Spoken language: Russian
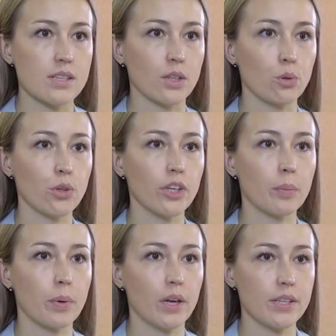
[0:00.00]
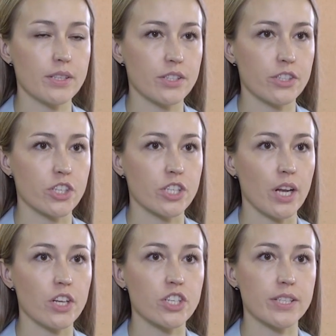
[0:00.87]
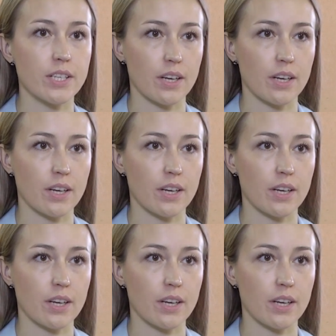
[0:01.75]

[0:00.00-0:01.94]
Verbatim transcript: Сотрудники полиции задержали жителя